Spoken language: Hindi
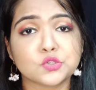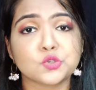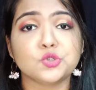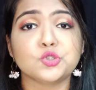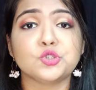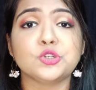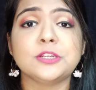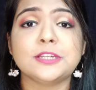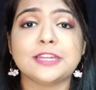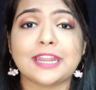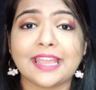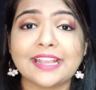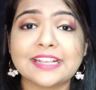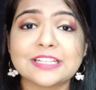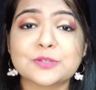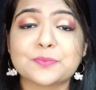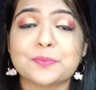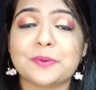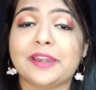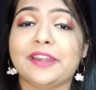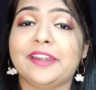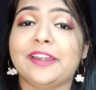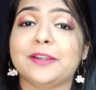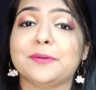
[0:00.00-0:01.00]
सो so, जो
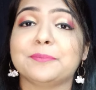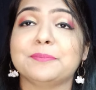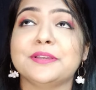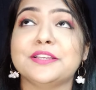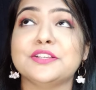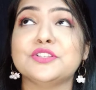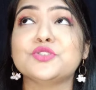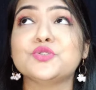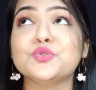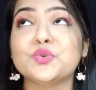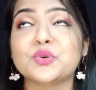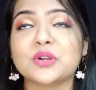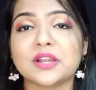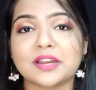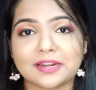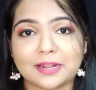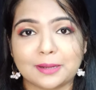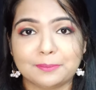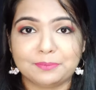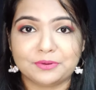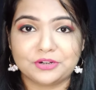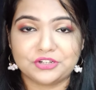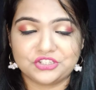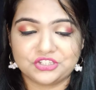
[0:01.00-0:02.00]
नेक्स्ट प्रोडक्ट मैं सुगर
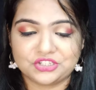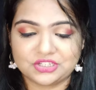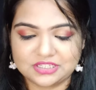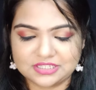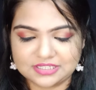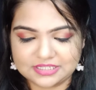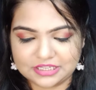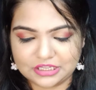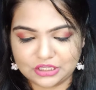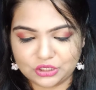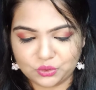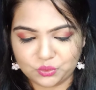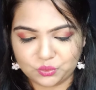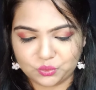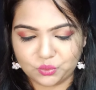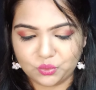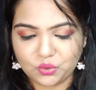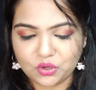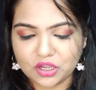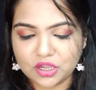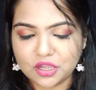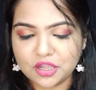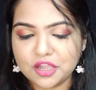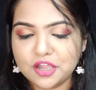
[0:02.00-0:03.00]
का परचेज की
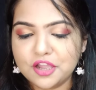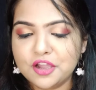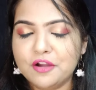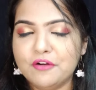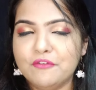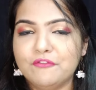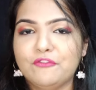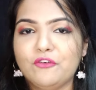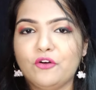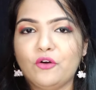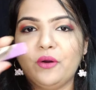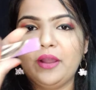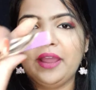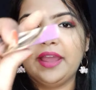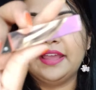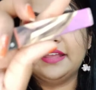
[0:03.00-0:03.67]
हूँ वो